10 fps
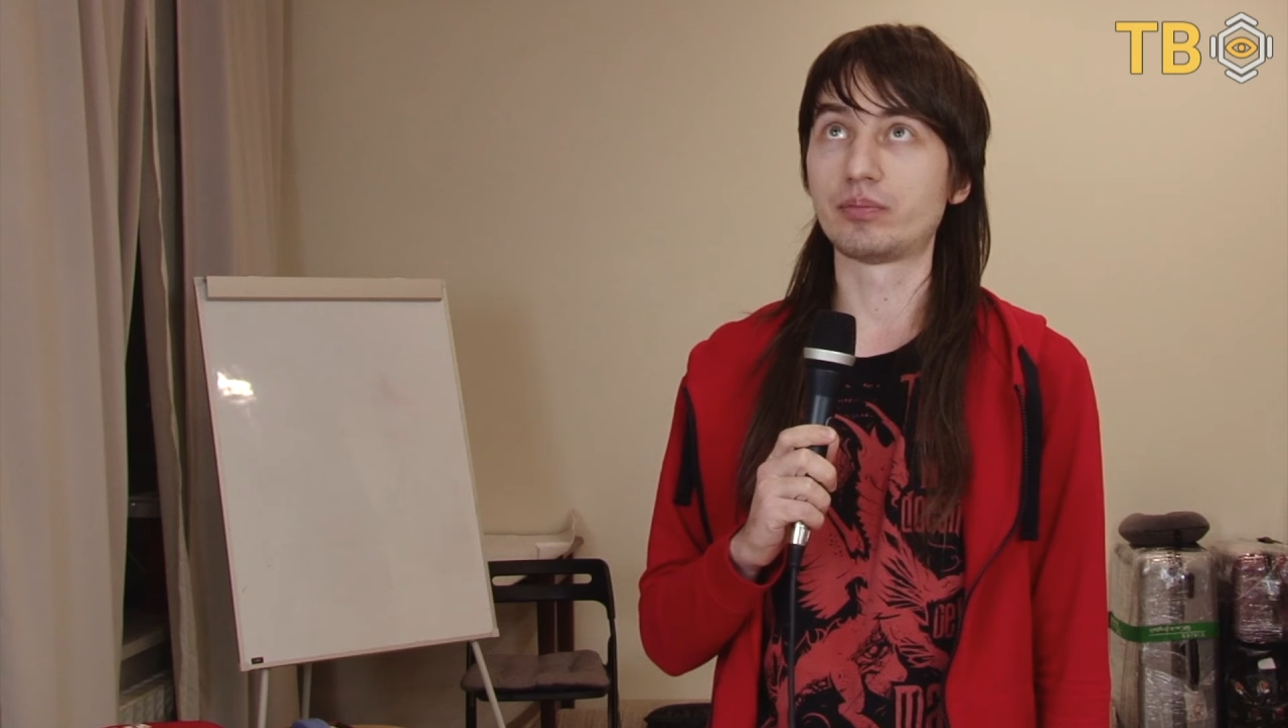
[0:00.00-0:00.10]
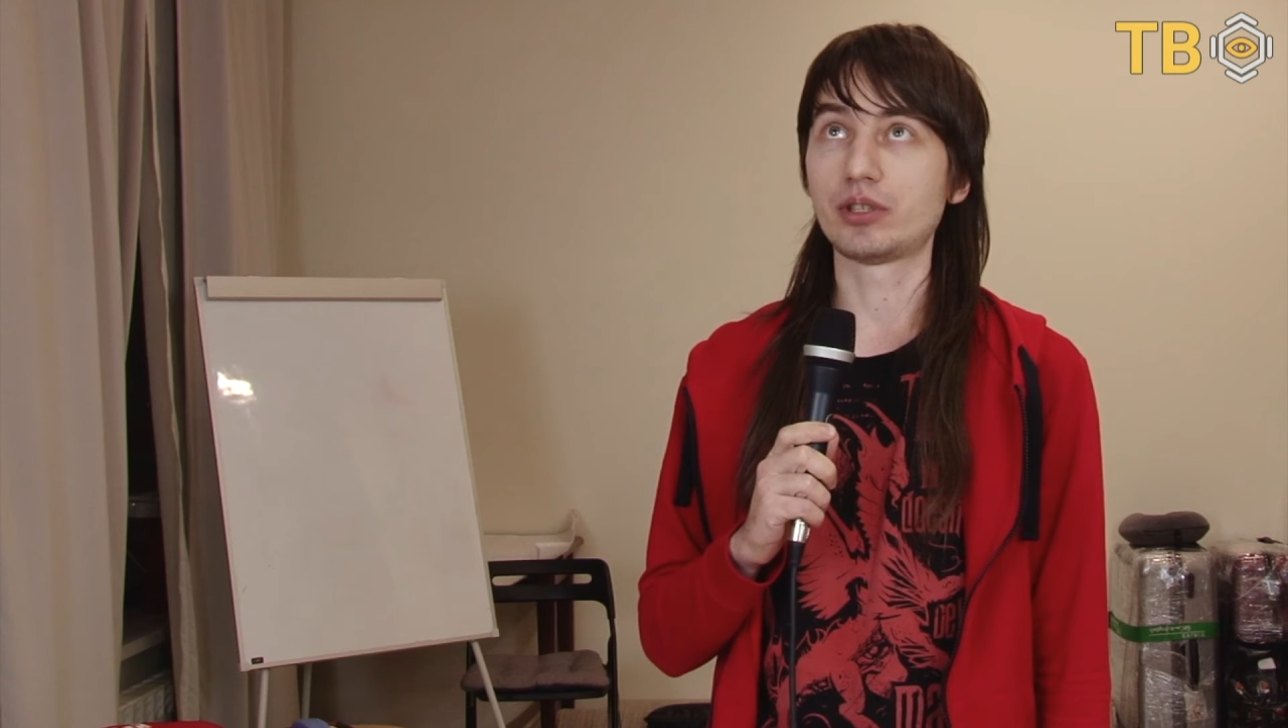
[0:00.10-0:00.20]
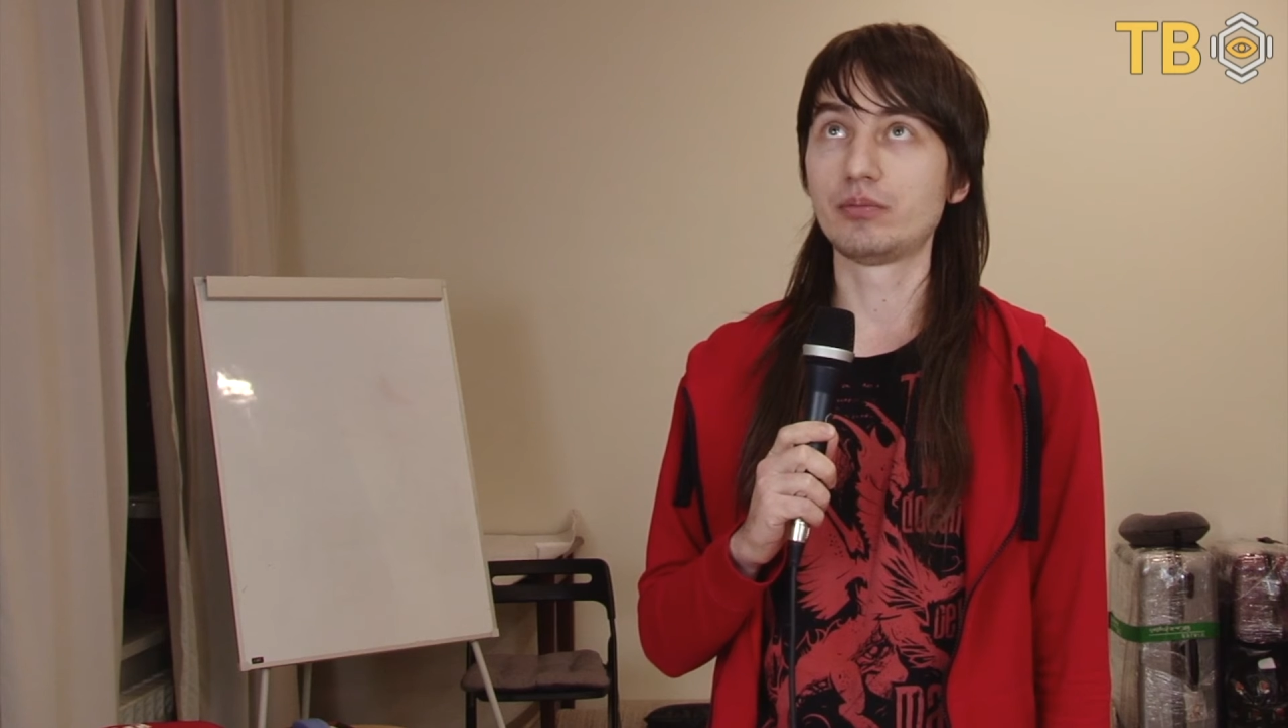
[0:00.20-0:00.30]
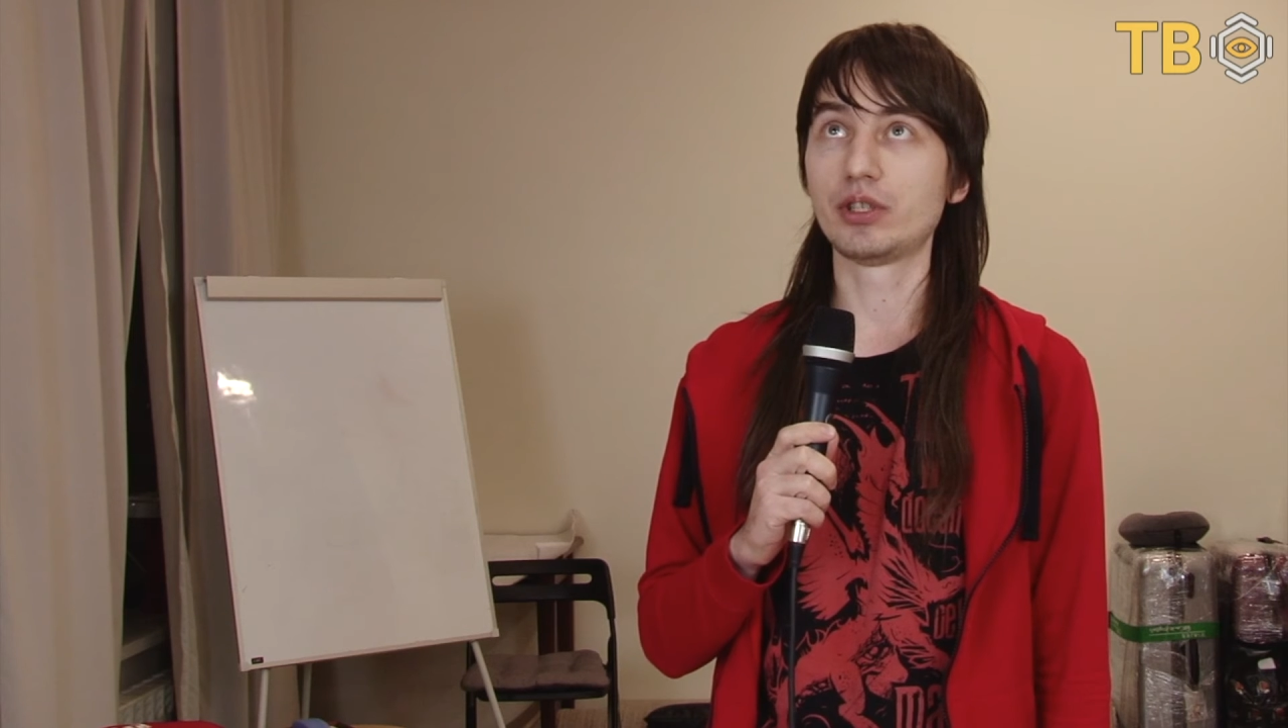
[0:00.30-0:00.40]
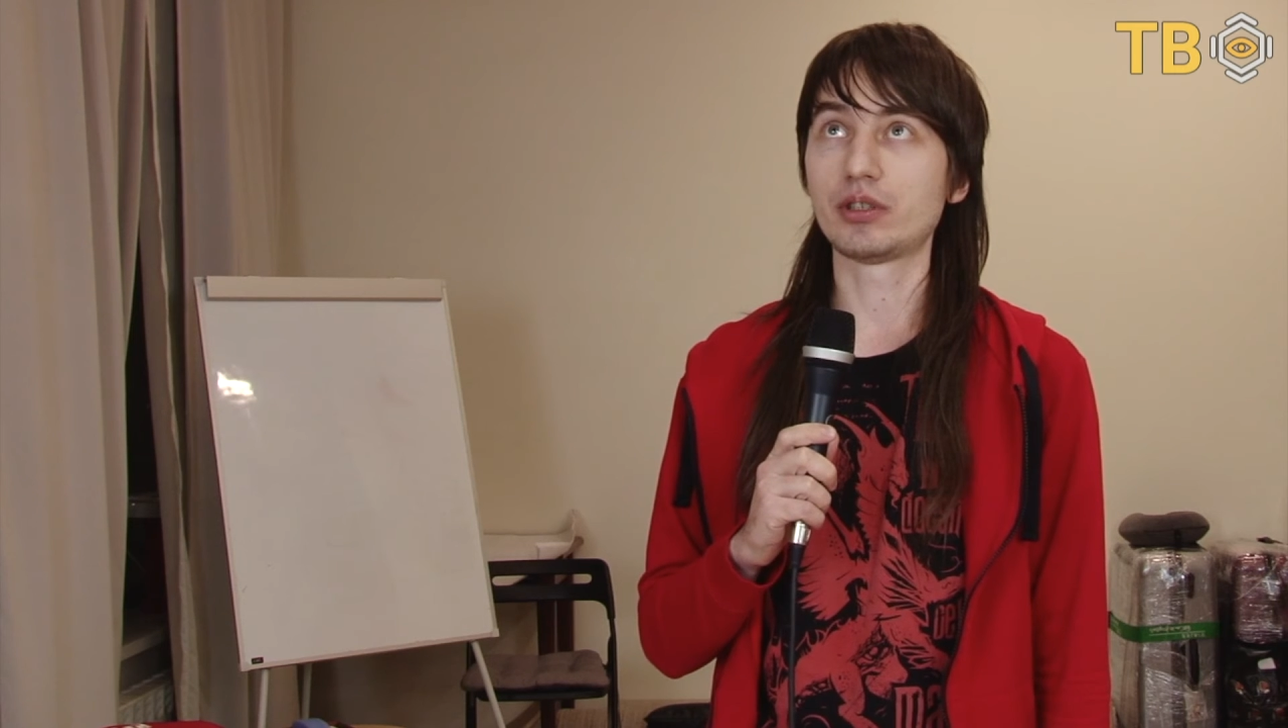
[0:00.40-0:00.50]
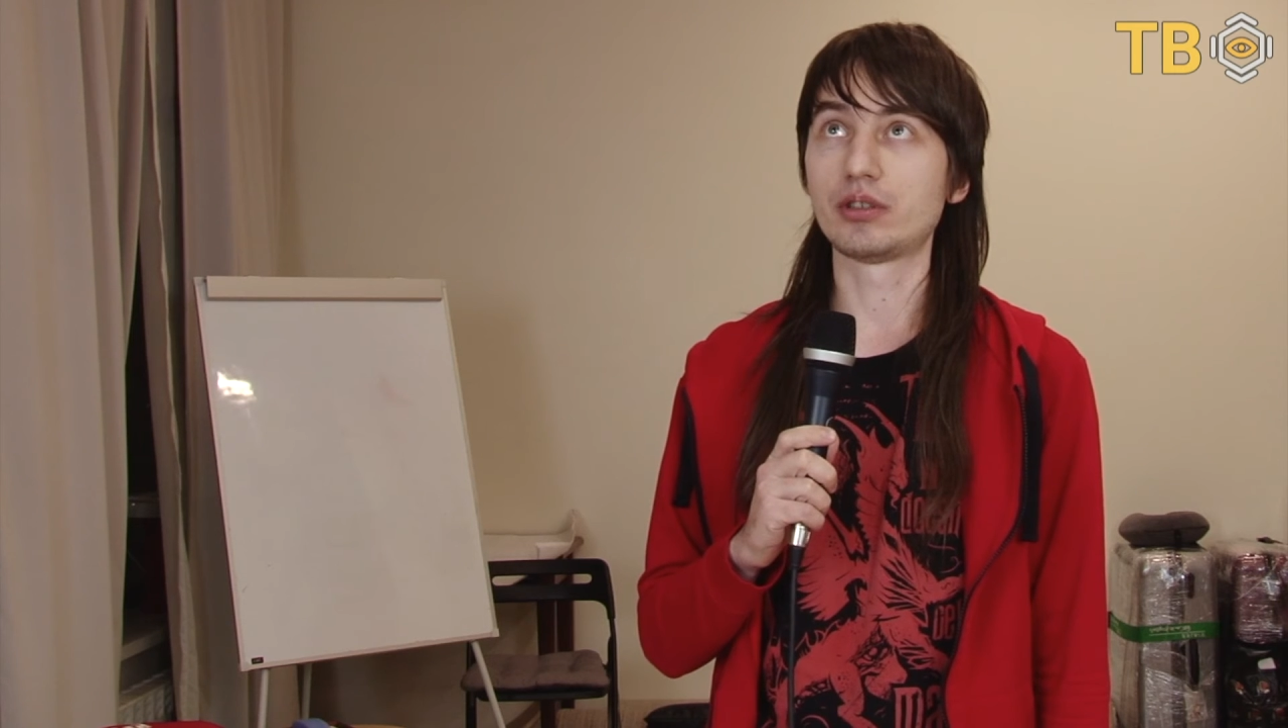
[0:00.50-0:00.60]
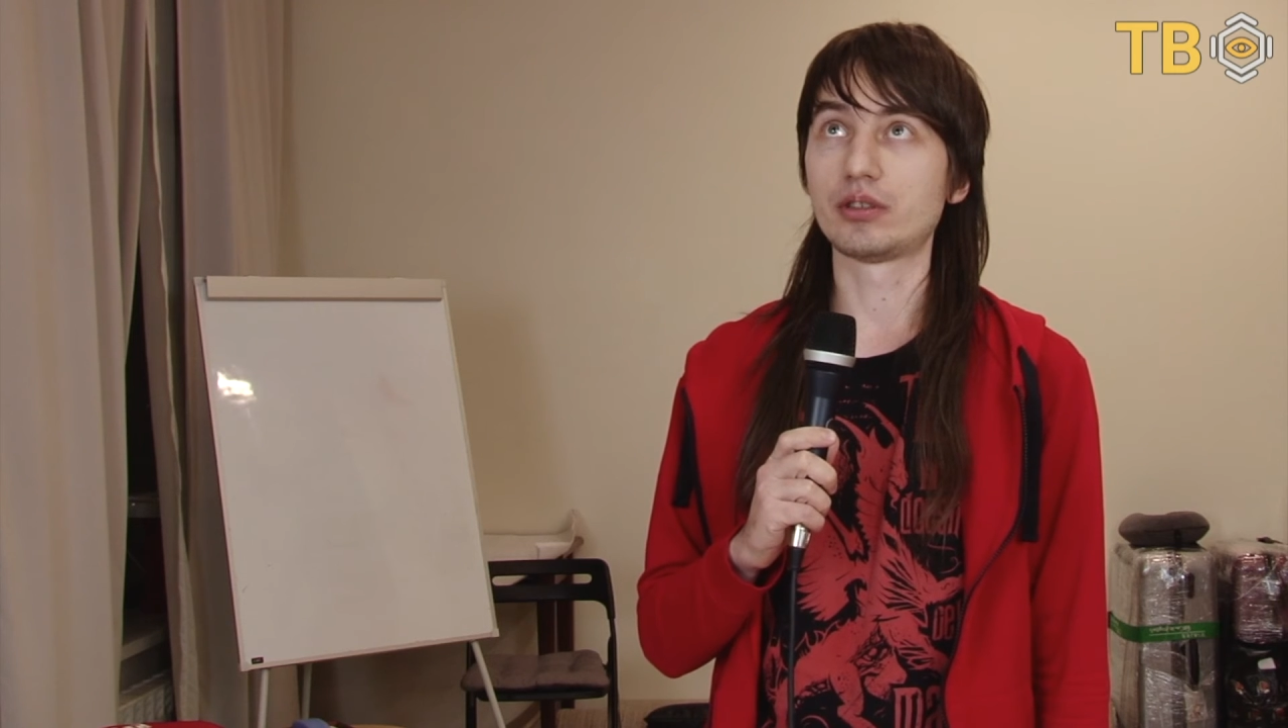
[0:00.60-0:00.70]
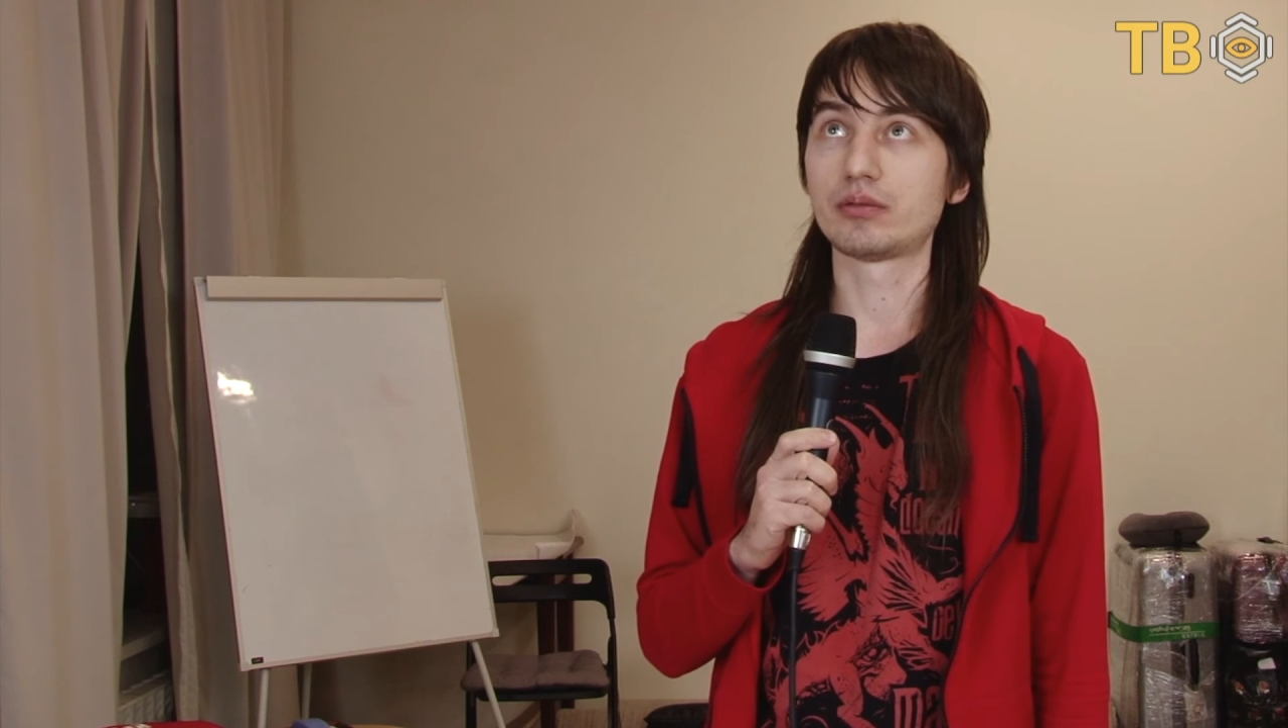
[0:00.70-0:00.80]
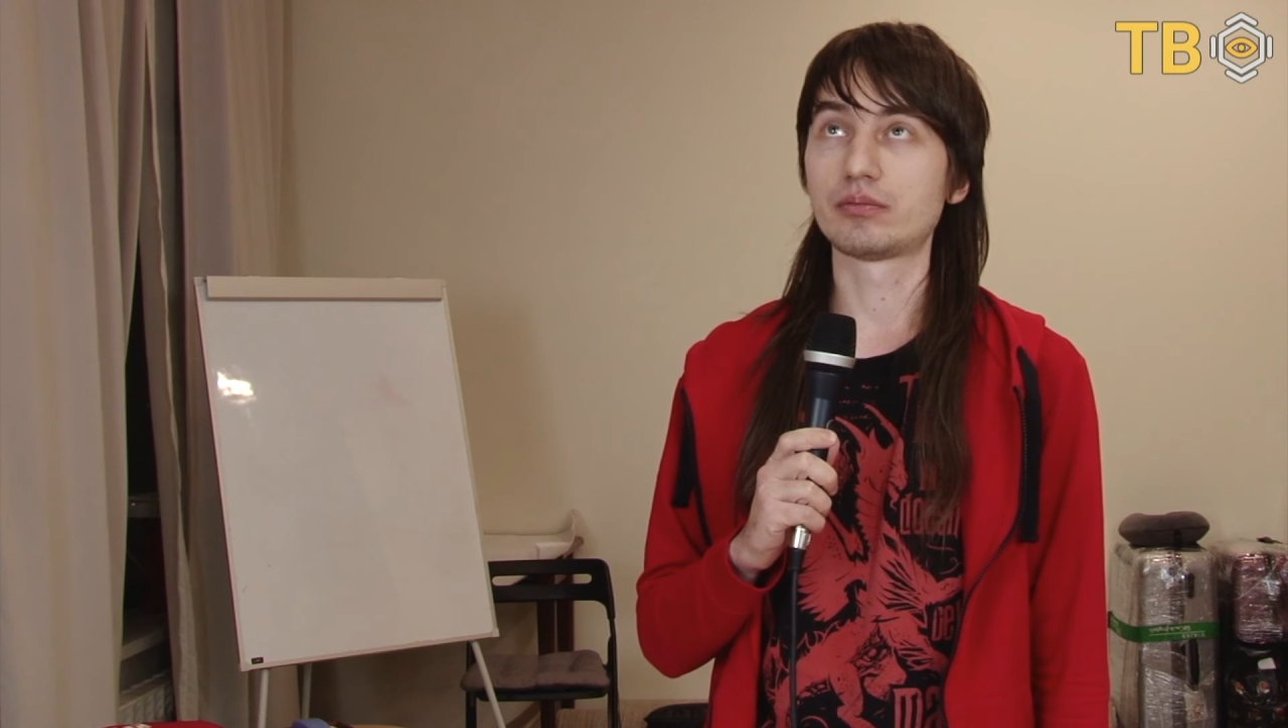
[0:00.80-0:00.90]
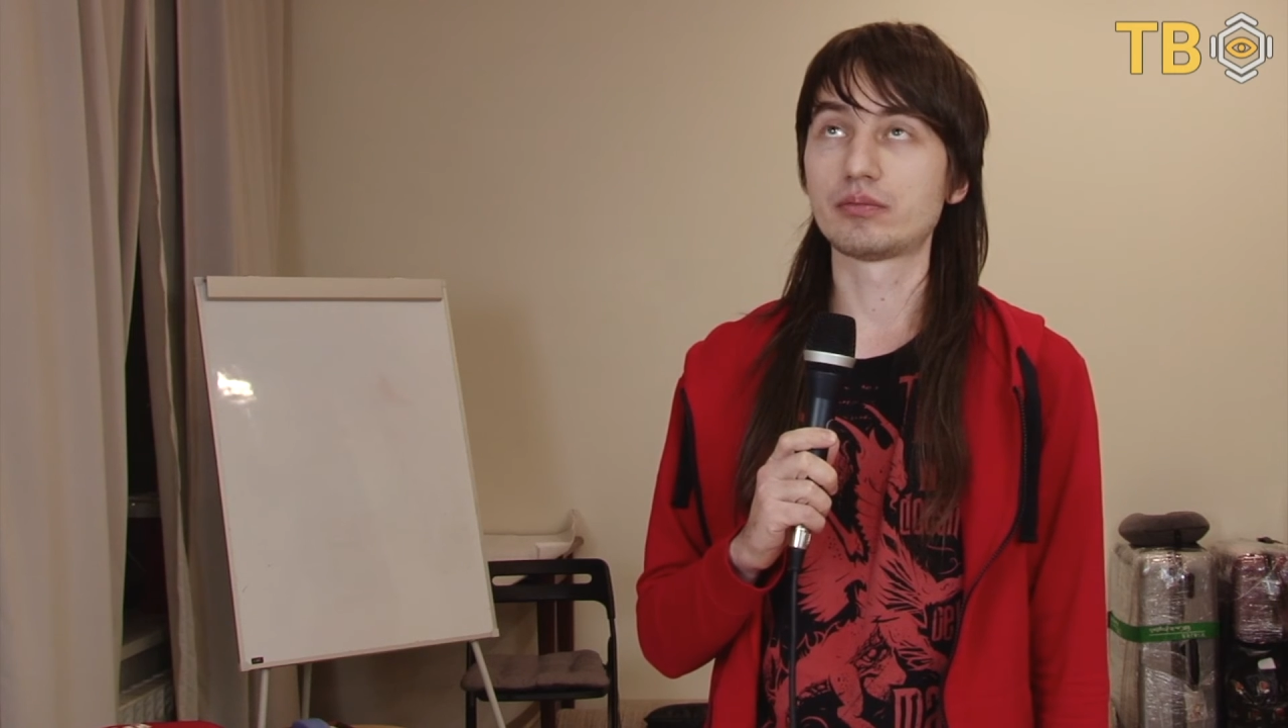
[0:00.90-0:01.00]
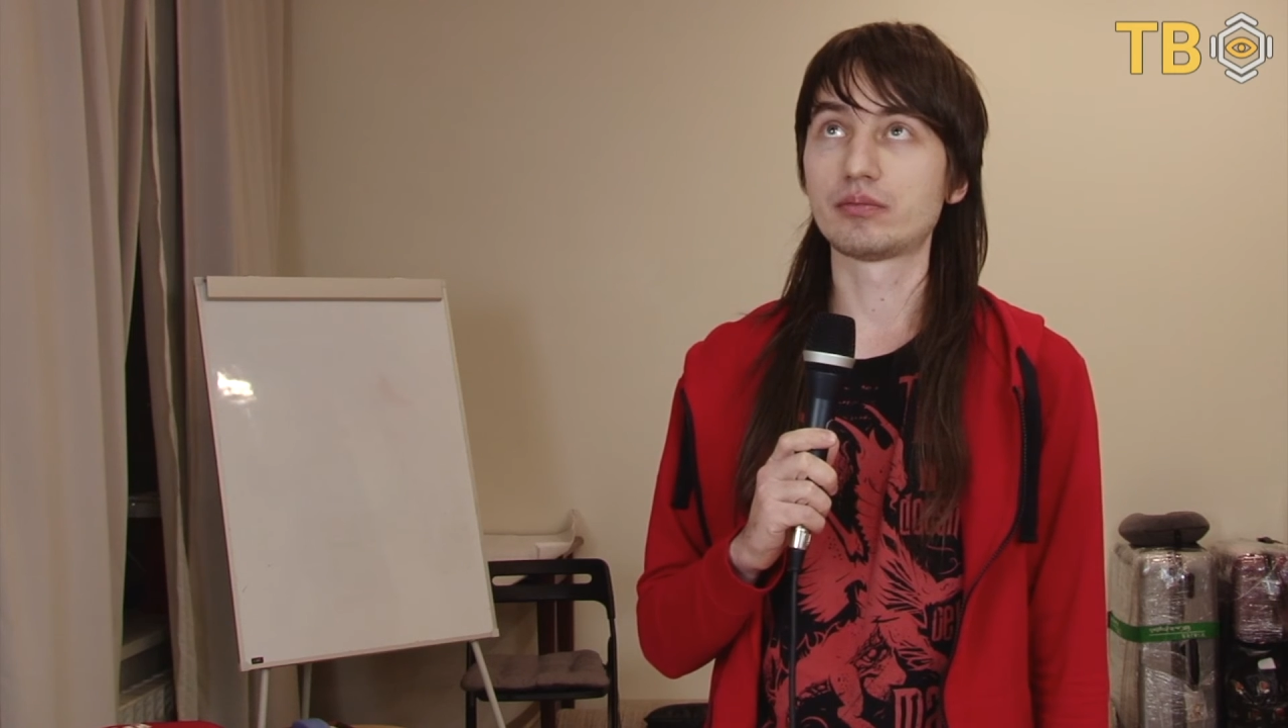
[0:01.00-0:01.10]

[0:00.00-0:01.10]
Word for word: предметный